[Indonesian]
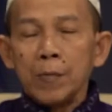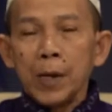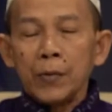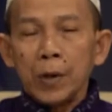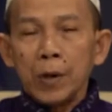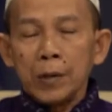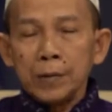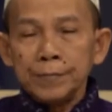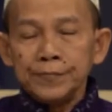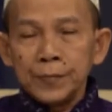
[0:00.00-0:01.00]

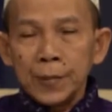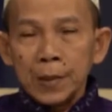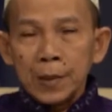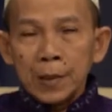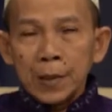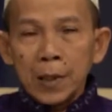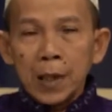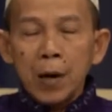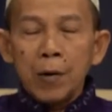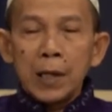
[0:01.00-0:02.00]
Ramadan,
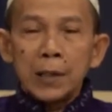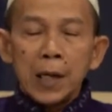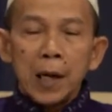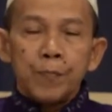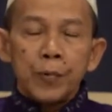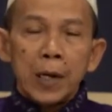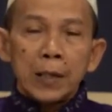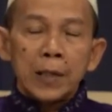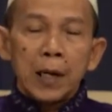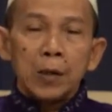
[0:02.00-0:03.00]
Engkau adalah
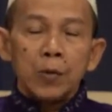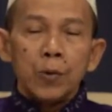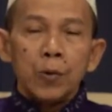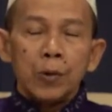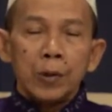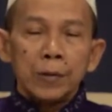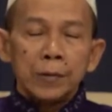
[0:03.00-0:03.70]
bulan yang luhur.